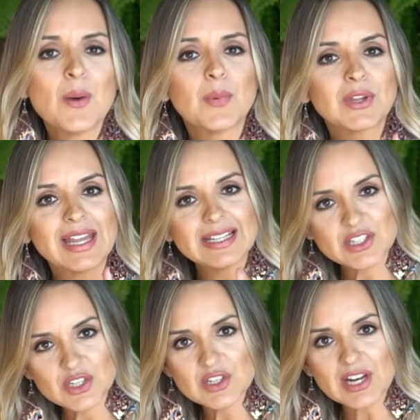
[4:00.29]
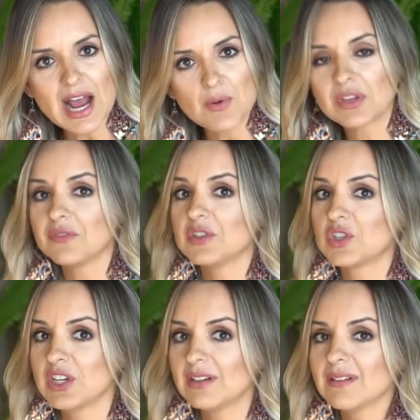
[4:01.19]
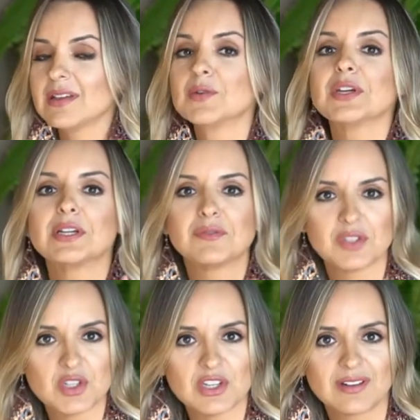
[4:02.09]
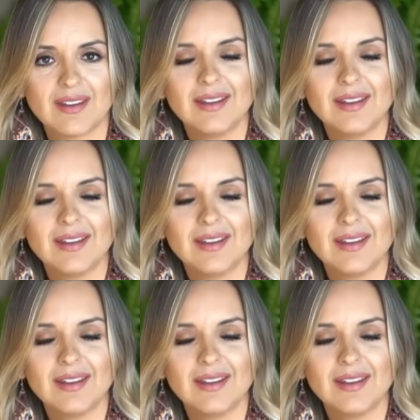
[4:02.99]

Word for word: porque ele te dirá o que vestir e o que não vestir.